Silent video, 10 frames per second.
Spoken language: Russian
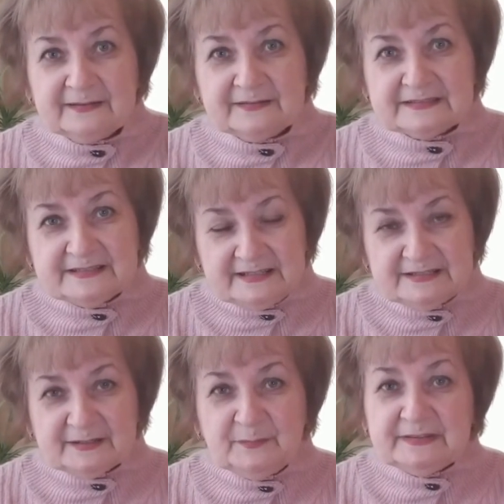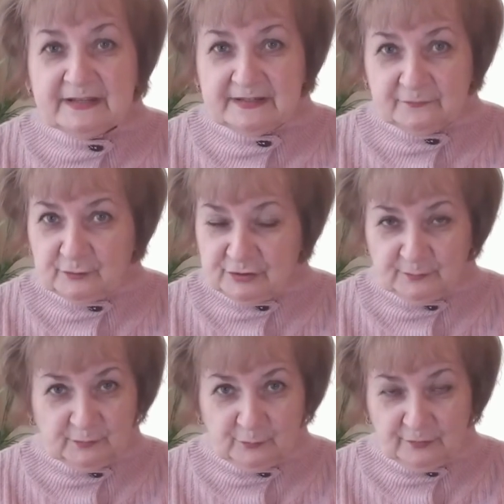Знаете, комментариев
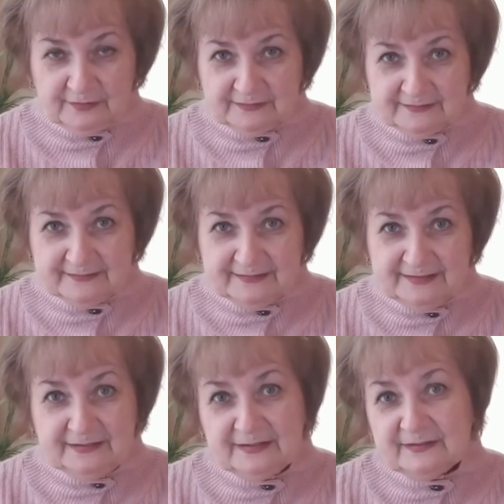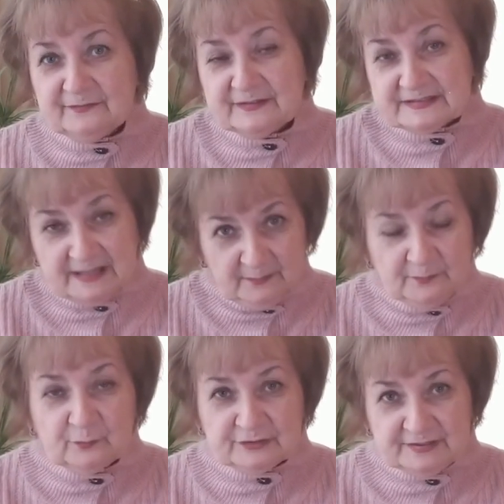очень много, и вы сами
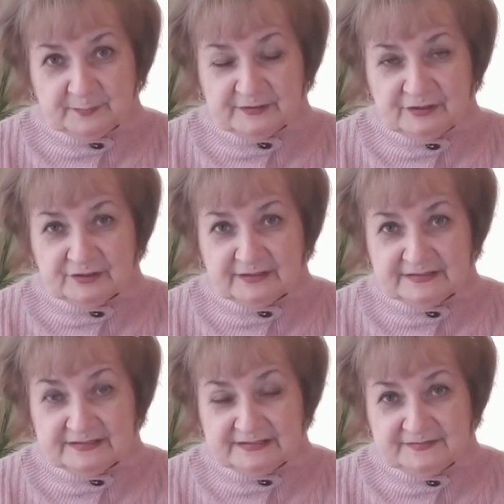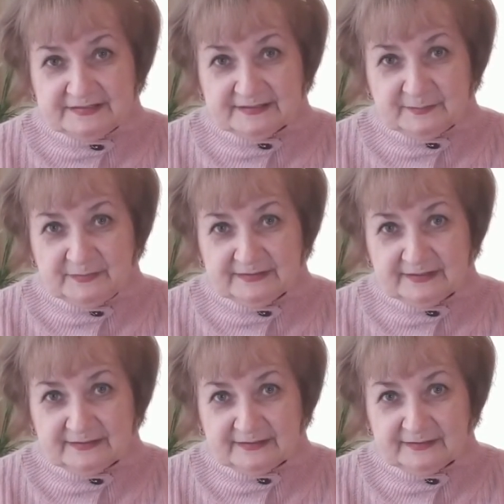можете прочитать эти все
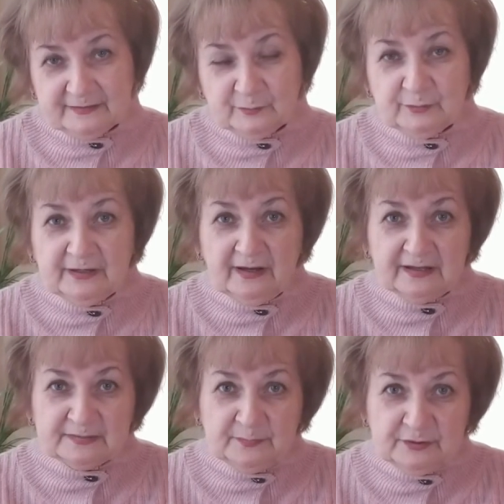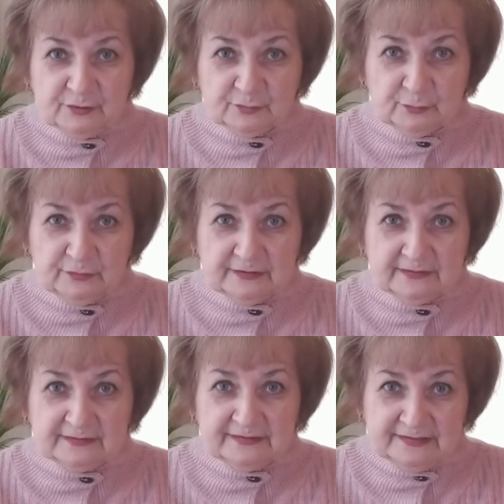комментарии, но я отмечу
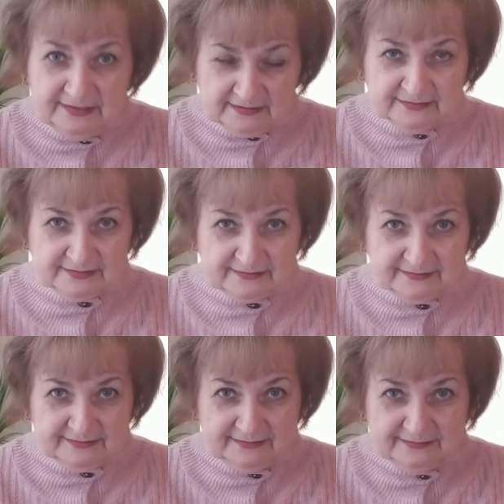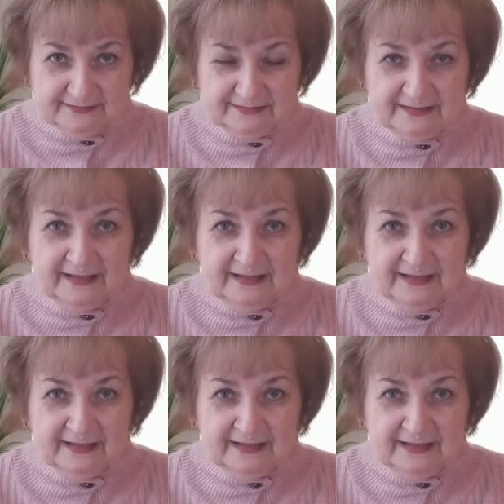только некоторых, да.